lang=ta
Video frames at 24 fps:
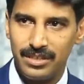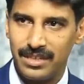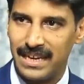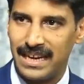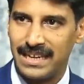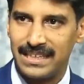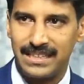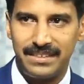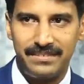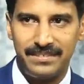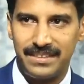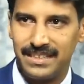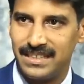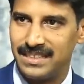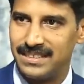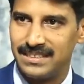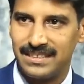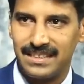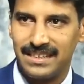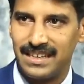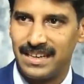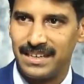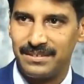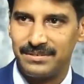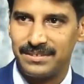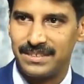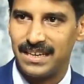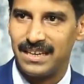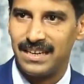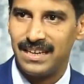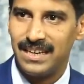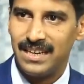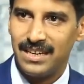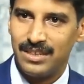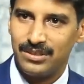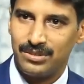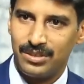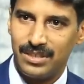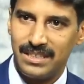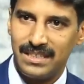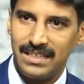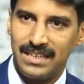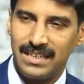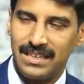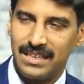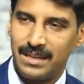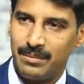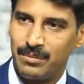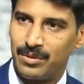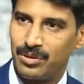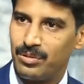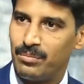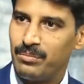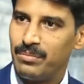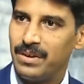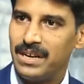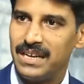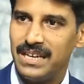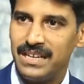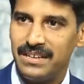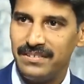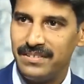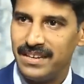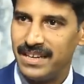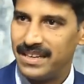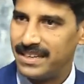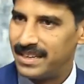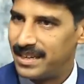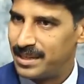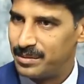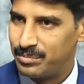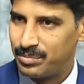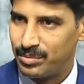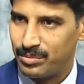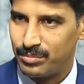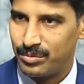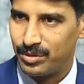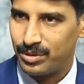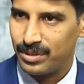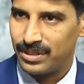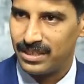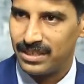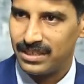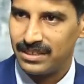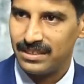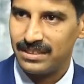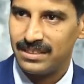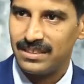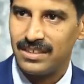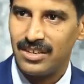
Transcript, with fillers: ஆன் யுவர் ஆக்டிவிட்டீஸ் அண்ட் லைஃப் ஸ்டைல் ஸோ இதில் நம்ம ரொம்ப டீவியேட் ஆகி போகும்போது